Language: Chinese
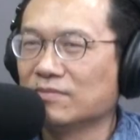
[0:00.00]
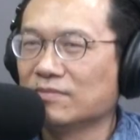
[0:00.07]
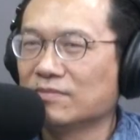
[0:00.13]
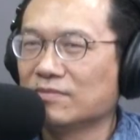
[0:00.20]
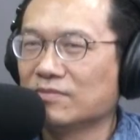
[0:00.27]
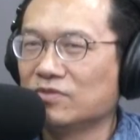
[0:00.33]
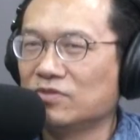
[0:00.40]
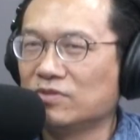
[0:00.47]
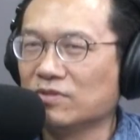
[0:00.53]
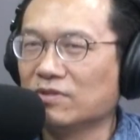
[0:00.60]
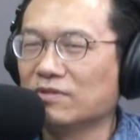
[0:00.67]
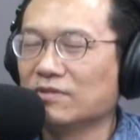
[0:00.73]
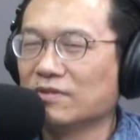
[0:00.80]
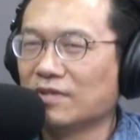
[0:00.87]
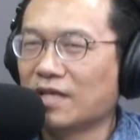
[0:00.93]
小
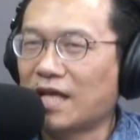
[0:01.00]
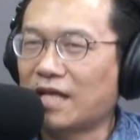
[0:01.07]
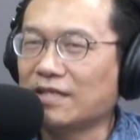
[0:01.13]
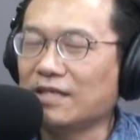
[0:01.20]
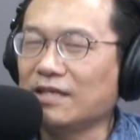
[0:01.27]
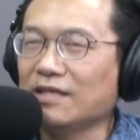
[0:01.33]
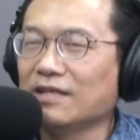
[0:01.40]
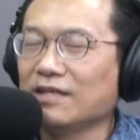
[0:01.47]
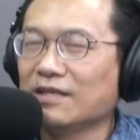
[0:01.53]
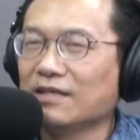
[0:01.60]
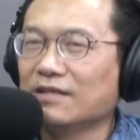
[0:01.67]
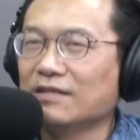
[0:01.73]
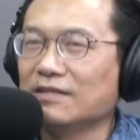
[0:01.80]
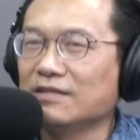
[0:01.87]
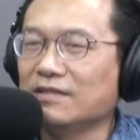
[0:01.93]
小龙。
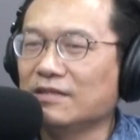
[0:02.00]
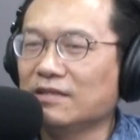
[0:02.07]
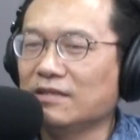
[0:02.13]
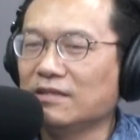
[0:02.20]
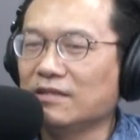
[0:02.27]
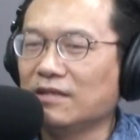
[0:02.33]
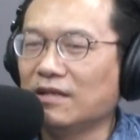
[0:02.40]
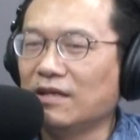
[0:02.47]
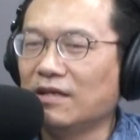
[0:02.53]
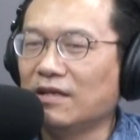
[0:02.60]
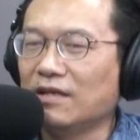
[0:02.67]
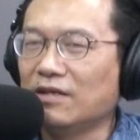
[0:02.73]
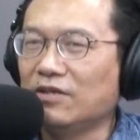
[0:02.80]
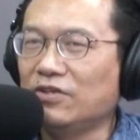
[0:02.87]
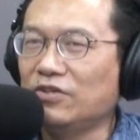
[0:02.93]

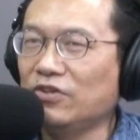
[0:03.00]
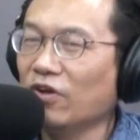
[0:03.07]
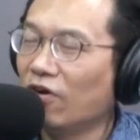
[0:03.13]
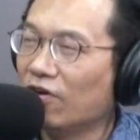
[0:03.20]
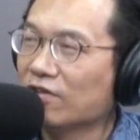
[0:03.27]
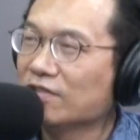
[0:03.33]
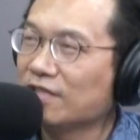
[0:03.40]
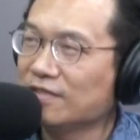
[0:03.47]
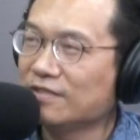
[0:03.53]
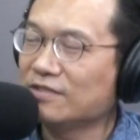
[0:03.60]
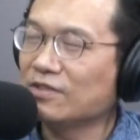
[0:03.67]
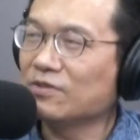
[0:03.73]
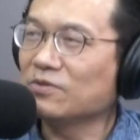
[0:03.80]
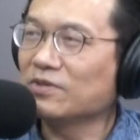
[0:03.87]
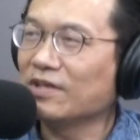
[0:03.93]
哎，笑，这是倒
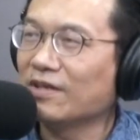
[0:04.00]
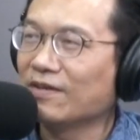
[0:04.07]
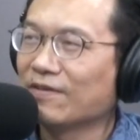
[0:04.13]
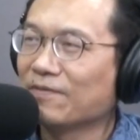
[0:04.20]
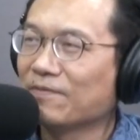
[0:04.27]
位的。笑